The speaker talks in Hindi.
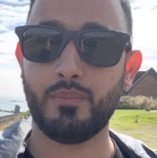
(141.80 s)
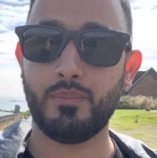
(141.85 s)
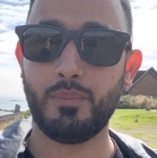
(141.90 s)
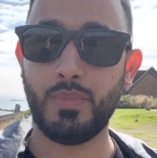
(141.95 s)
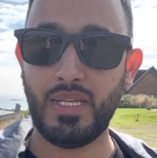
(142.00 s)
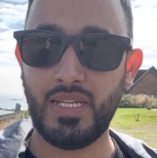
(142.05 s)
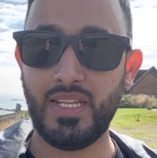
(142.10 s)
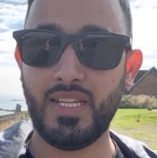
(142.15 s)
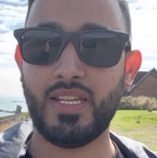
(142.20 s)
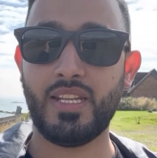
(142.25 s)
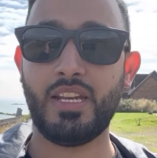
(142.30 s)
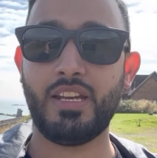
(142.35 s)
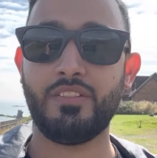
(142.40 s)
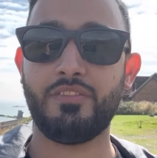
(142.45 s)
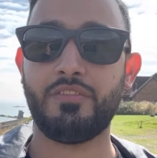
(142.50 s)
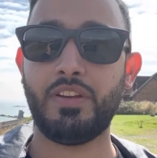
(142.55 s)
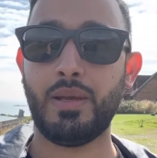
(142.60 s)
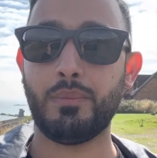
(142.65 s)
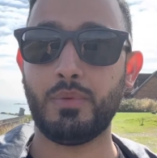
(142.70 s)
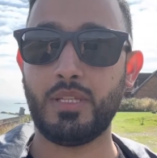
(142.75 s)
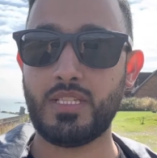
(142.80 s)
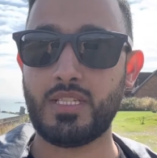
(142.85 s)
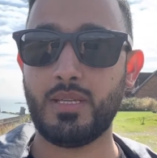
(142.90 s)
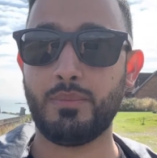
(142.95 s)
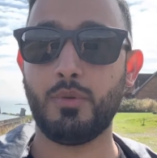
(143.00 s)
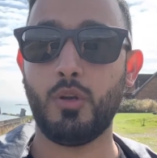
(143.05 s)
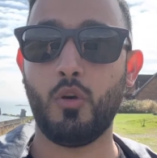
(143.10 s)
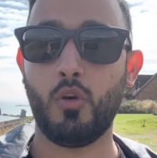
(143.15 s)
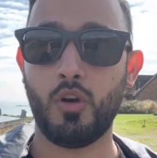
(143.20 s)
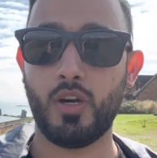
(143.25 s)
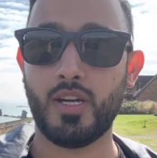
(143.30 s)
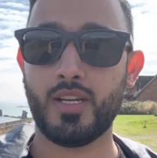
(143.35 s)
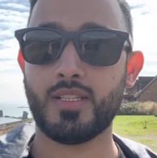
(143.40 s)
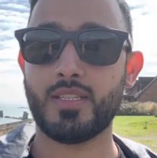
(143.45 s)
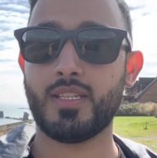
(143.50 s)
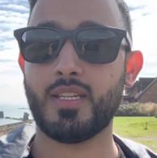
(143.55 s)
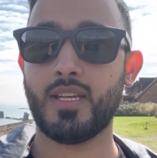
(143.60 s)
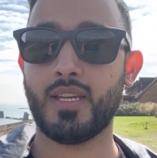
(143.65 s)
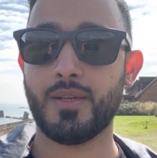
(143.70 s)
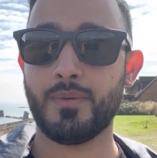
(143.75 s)
मिलियनर फैमिली से बिलोंग
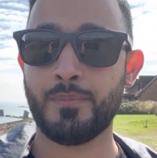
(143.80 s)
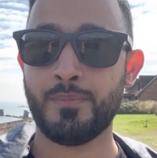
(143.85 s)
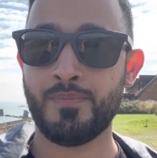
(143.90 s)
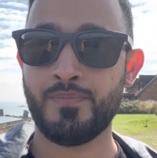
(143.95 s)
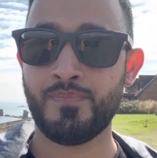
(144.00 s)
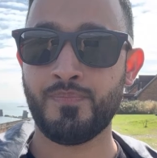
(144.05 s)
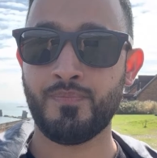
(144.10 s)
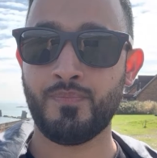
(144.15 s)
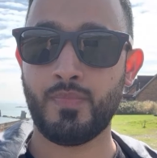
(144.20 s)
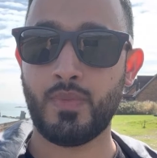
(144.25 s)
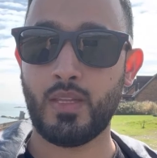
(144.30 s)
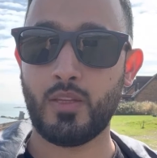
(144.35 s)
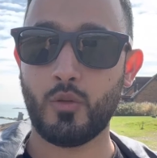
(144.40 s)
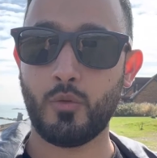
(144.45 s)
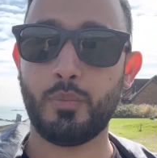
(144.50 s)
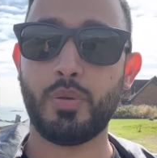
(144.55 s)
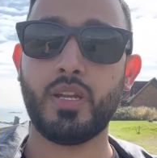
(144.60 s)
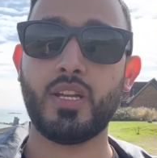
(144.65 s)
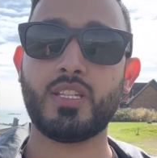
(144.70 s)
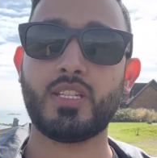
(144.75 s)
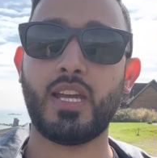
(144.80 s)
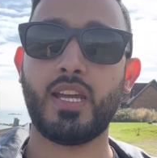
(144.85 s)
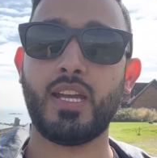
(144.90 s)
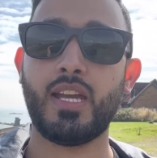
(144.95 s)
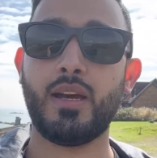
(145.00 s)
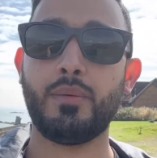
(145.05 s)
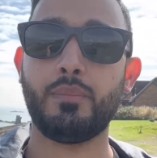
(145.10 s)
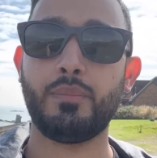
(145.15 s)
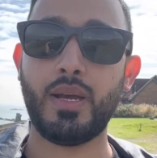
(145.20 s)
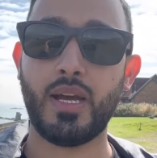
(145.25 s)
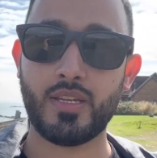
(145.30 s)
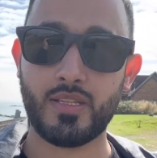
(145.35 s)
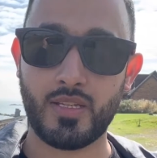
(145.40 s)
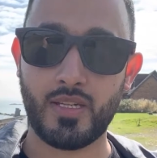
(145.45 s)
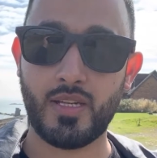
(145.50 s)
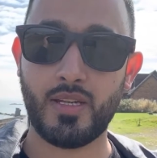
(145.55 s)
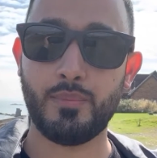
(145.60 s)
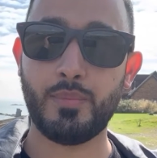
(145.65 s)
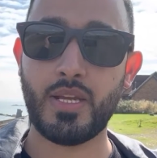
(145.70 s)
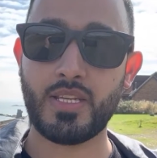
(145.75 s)
करते हैं तो फिर चाहे आप
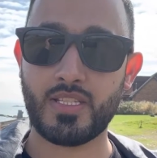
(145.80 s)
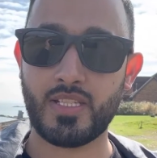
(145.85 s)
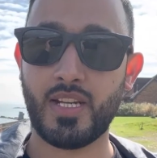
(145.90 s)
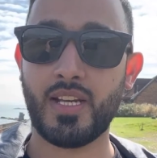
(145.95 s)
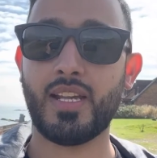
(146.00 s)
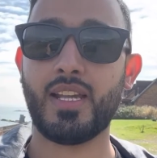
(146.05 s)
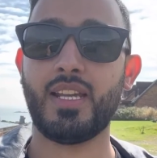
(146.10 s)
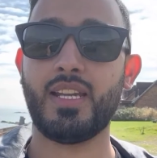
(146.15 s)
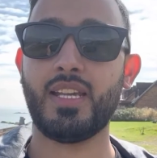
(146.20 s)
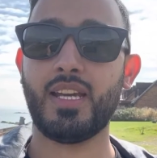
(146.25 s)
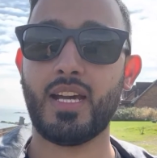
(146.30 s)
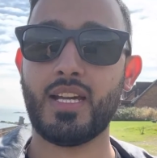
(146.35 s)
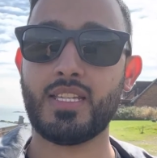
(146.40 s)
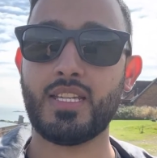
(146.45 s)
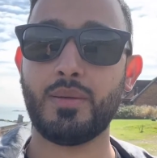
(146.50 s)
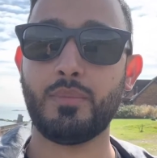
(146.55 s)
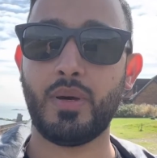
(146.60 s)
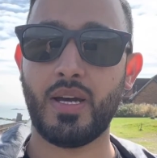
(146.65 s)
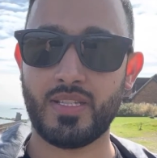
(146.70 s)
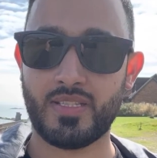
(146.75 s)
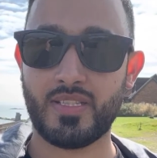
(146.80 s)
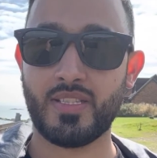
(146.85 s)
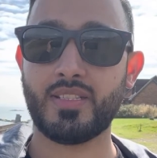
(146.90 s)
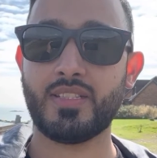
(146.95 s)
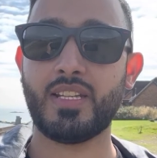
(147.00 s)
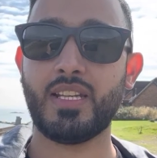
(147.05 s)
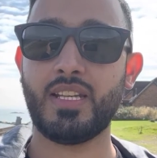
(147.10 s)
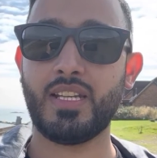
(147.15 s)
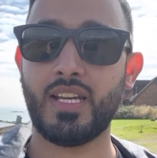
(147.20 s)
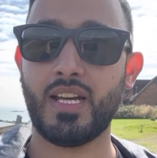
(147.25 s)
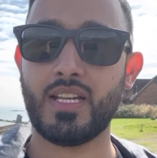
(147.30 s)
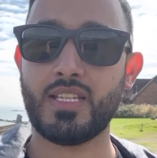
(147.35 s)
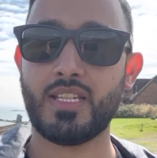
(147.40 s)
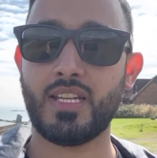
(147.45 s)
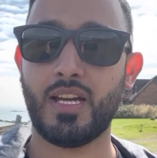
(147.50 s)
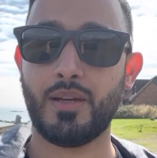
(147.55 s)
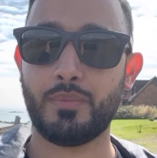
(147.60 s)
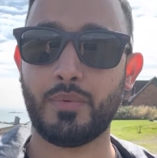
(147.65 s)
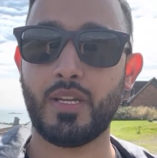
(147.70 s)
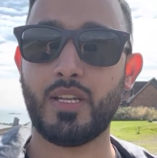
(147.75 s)
बैचलर के लिए आ जाएं मास्टर्स के लिए आ जाएं
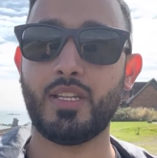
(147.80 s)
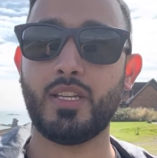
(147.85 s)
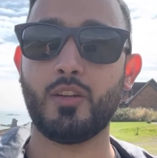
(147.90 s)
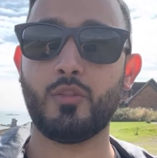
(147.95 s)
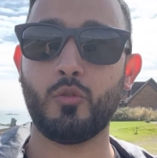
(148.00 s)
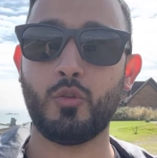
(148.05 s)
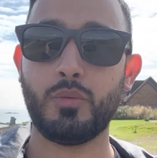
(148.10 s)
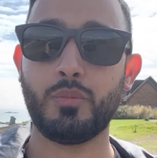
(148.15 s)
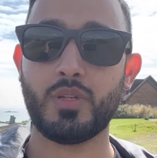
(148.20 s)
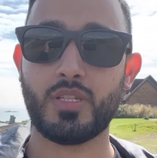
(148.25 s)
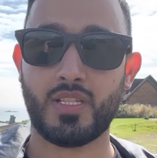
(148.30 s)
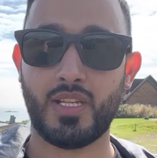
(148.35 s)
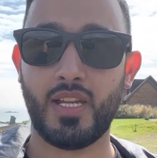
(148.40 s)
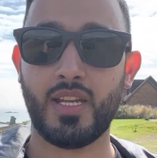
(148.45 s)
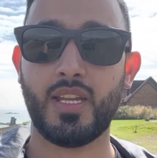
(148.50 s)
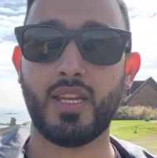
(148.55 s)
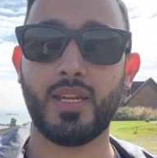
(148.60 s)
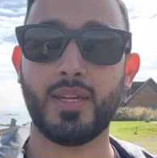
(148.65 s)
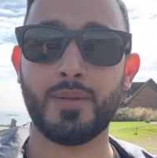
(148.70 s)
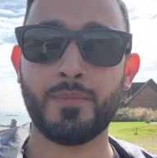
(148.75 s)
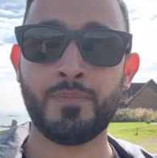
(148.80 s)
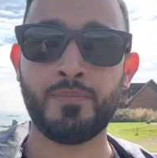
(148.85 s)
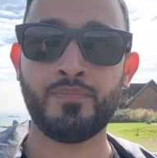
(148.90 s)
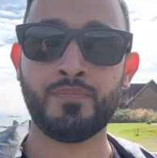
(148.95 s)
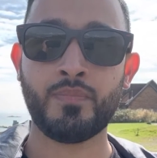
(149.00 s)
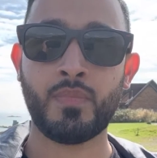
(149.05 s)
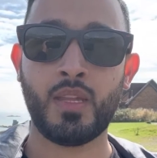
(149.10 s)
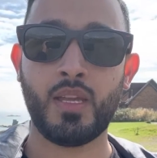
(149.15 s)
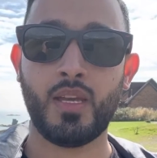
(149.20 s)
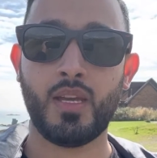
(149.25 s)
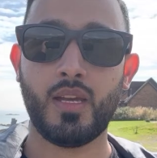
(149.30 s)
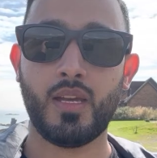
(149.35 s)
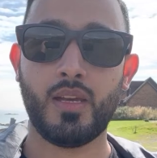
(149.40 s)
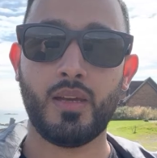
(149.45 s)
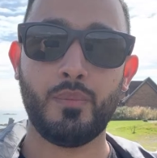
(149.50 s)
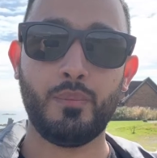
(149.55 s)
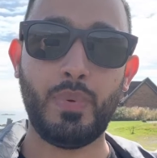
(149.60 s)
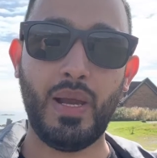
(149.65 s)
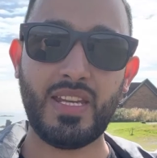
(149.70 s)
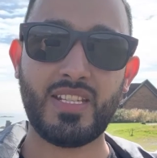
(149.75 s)
आपके लिए कोई मसला नहीं
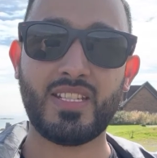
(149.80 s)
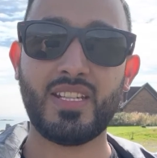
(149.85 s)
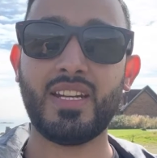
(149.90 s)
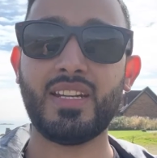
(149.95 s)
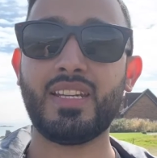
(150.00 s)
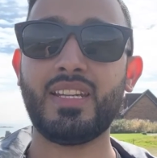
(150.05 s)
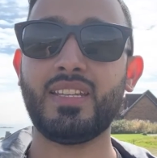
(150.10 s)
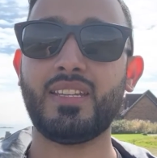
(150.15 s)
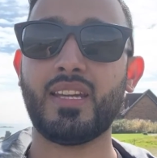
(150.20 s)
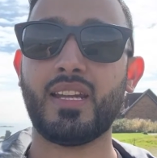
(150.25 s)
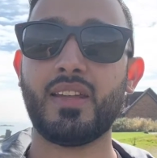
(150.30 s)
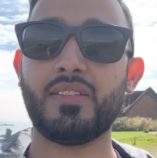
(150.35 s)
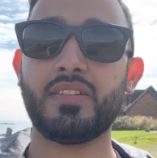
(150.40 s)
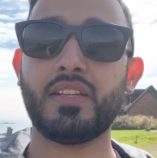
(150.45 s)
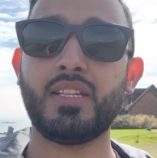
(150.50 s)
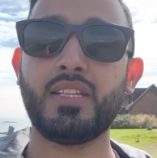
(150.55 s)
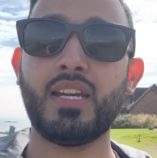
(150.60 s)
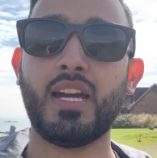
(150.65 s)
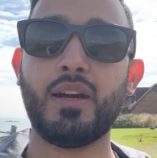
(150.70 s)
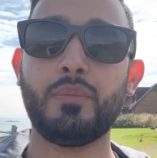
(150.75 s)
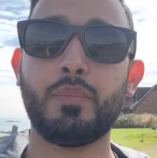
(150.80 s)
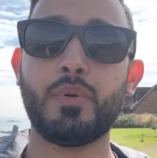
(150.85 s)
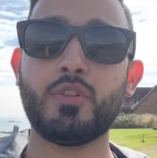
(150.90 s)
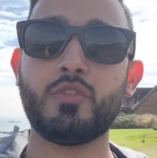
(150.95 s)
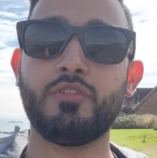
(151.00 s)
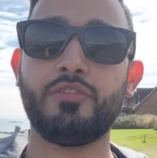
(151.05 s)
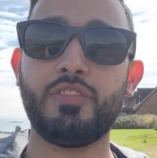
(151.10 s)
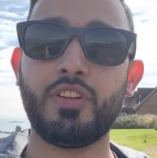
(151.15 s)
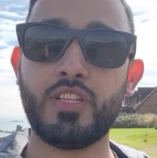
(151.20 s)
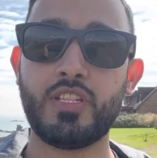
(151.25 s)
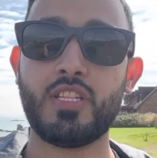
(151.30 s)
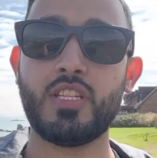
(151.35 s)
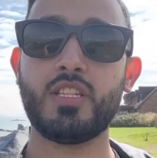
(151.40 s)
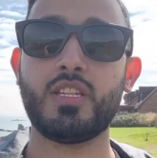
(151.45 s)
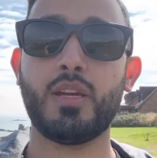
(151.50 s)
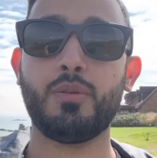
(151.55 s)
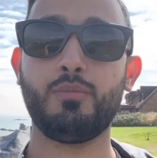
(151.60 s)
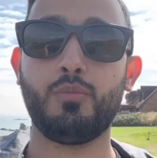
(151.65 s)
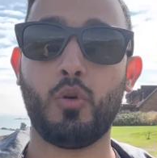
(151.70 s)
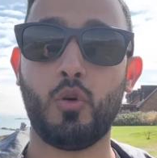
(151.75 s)
है बैचलर की दरअसल यहाँ पे जो फीसज
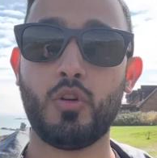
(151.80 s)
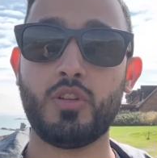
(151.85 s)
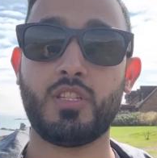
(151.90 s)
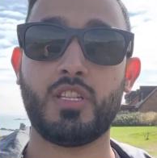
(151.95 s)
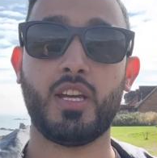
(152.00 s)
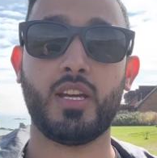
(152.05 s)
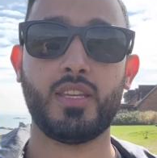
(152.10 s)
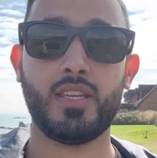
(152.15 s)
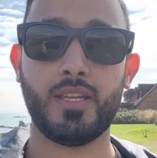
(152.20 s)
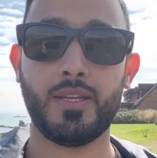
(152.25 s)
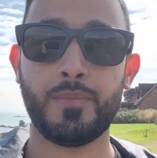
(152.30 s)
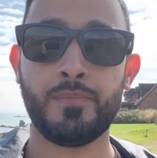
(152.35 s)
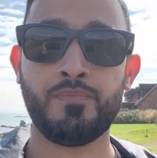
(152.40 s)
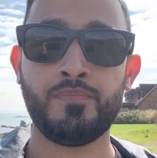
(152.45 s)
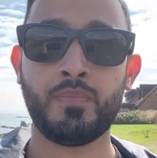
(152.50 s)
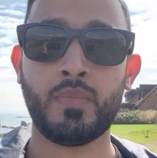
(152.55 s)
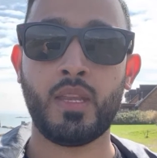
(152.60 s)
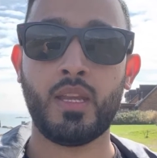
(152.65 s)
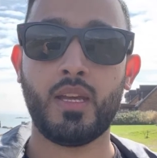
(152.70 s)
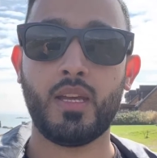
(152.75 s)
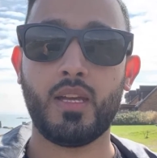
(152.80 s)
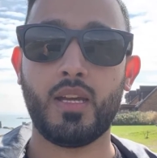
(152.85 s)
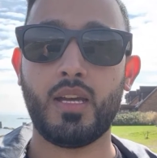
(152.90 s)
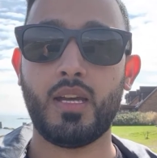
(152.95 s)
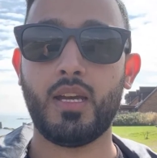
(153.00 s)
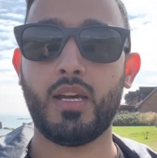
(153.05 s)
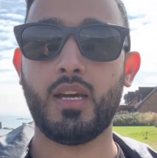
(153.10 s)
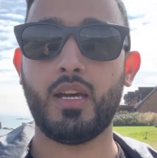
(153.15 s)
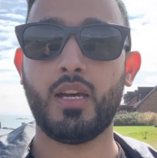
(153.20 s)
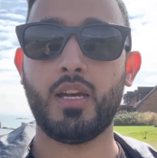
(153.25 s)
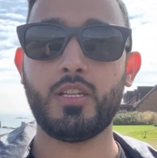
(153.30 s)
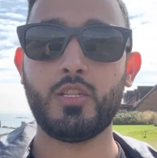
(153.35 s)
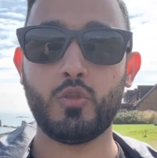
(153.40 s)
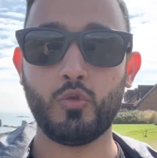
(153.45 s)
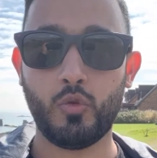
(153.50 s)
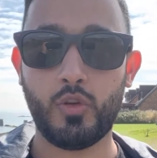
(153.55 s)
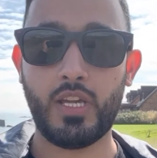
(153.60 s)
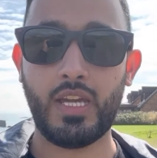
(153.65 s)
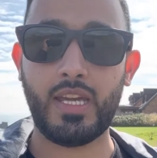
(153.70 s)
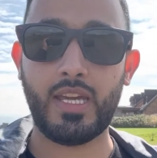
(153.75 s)
हैं बहुत ज़्यादा हैं
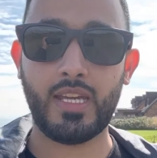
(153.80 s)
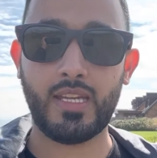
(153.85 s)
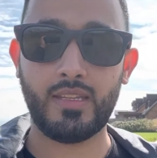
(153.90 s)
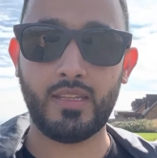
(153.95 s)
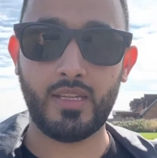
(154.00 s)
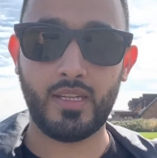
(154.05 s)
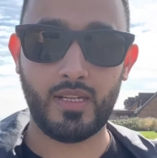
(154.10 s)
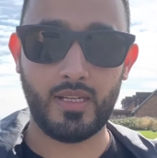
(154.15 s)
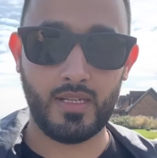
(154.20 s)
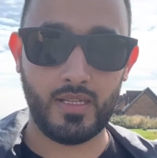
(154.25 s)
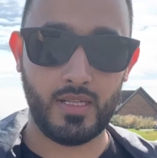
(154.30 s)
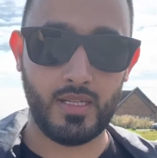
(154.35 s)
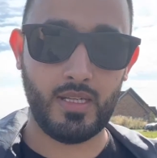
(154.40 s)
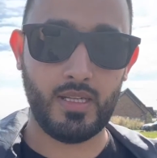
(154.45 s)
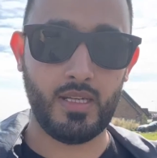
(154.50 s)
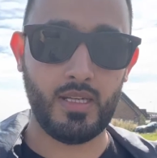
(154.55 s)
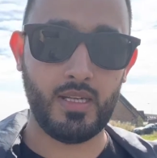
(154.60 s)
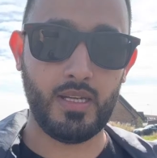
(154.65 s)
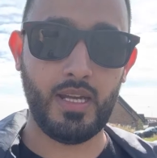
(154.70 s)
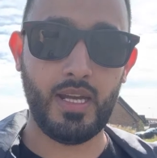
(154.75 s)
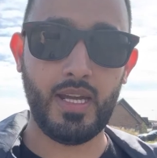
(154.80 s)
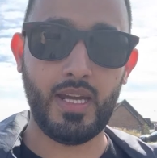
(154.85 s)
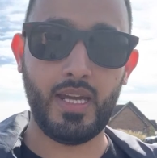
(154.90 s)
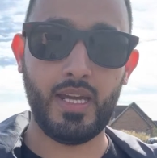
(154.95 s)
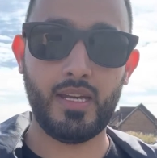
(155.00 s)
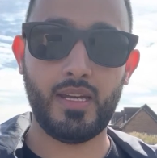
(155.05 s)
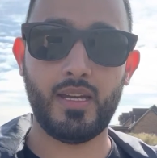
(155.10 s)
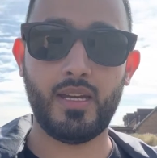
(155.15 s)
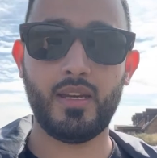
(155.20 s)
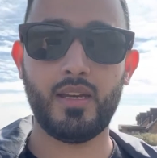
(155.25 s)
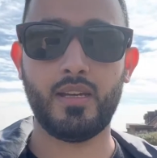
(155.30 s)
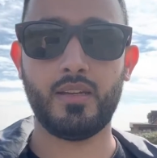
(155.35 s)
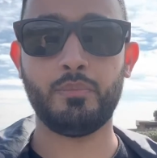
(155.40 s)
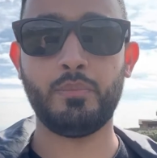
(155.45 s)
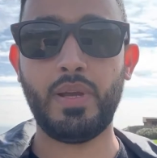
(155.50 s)
यूके के अंदर आ,